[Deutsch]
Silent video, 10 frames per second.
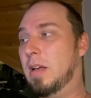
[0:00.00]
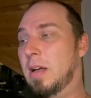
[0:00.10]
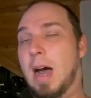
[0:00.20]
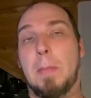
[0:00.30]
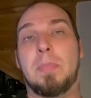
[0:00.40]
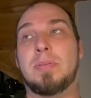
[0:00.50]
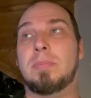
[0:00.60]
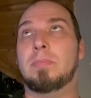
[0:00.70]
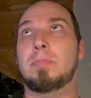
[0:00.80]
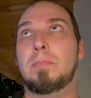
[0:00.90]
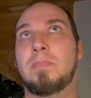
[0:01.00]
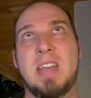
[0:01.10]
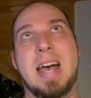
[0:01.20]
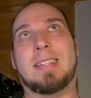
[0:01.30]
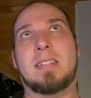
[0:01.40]
äh,
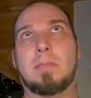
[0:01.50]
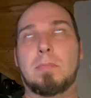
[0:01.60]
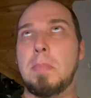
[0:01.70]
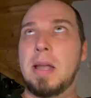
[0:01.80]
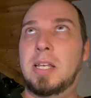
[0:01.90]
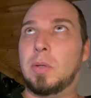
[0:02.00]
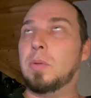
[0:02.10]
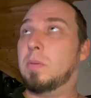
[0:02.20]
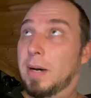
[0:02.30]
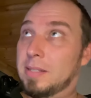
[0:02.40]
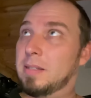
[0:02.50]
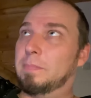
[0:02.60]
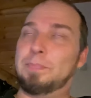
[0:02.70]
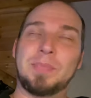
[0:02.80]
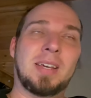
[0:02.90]
Abwert, meine Güte,
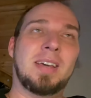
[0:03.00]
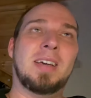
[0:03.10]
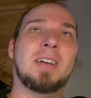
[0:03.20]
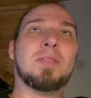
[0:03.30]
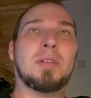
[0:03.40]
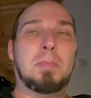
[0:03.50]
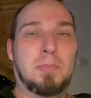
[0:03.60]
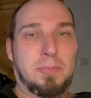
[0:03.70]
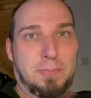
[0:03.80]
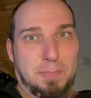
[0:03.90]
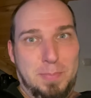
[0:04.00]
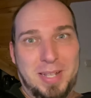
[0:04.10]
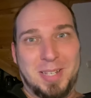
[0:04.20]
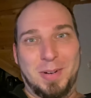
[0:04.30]
Matze. Zu dem mit